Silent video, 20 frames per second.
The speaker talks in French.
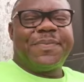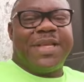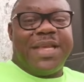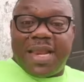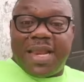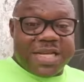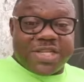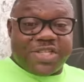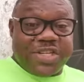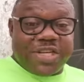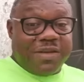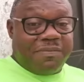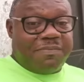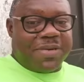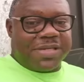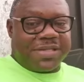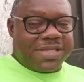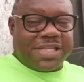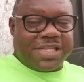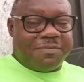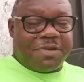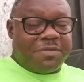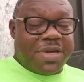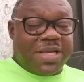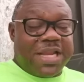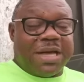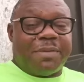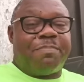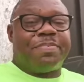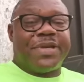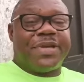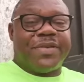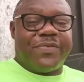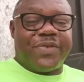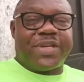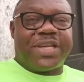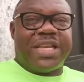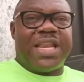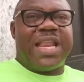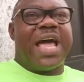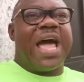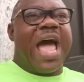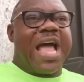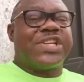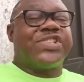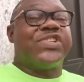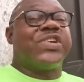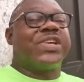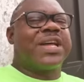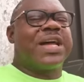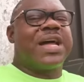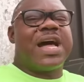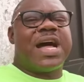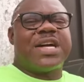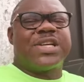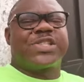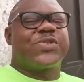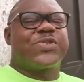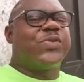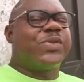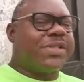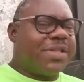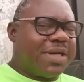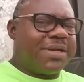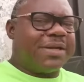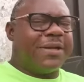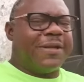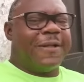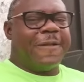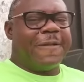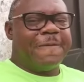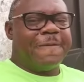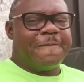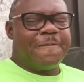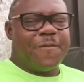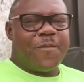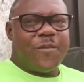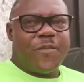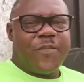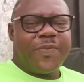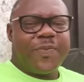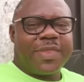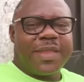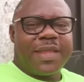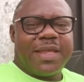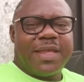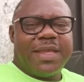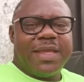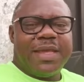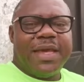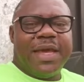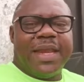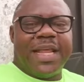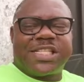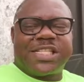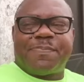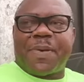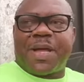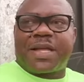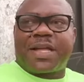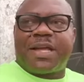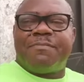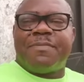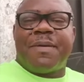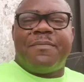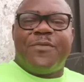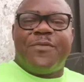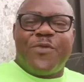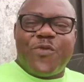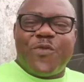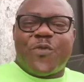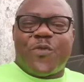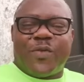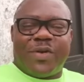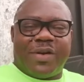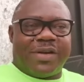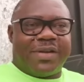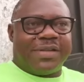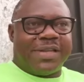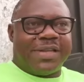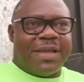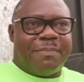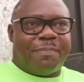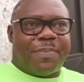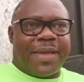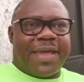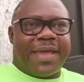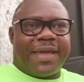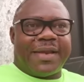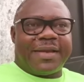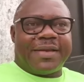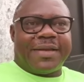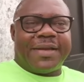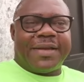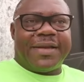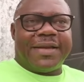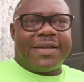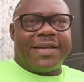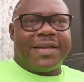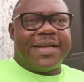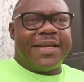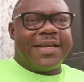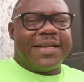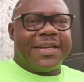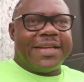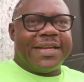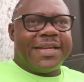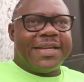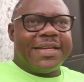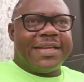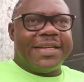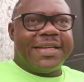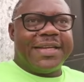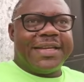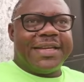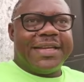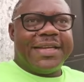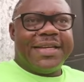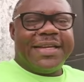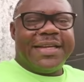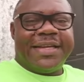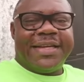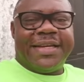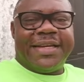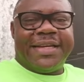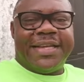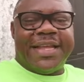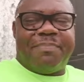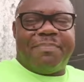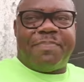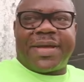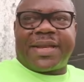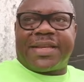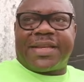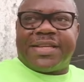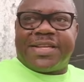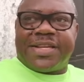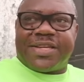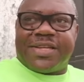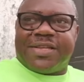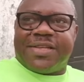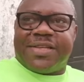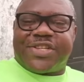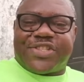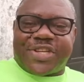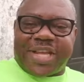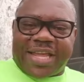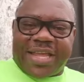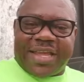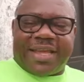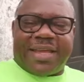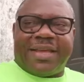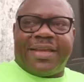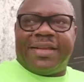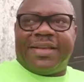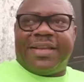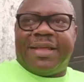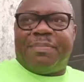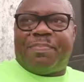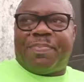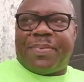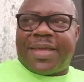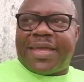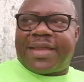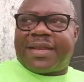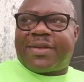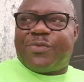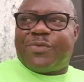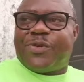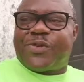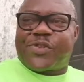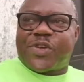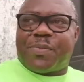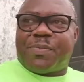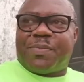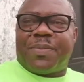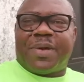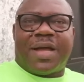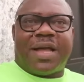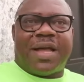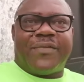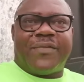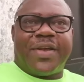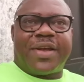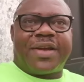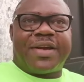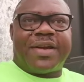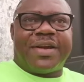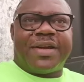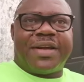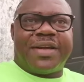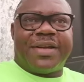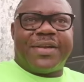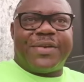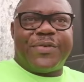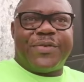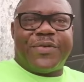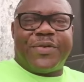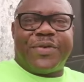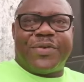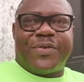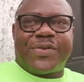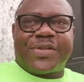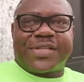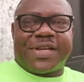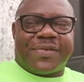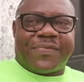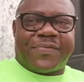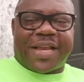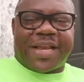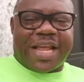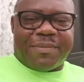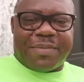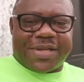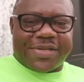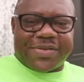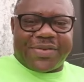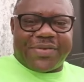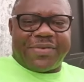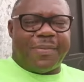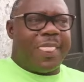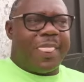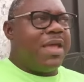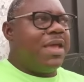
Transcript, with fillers: Il agit parce que simplement il a prévu qu'il agira en son temps. N'est-ce pas que même nous, des pères, euh, euh, euh, des pères de, chair, les pères que nous sommes avec nos, enfants à la maison,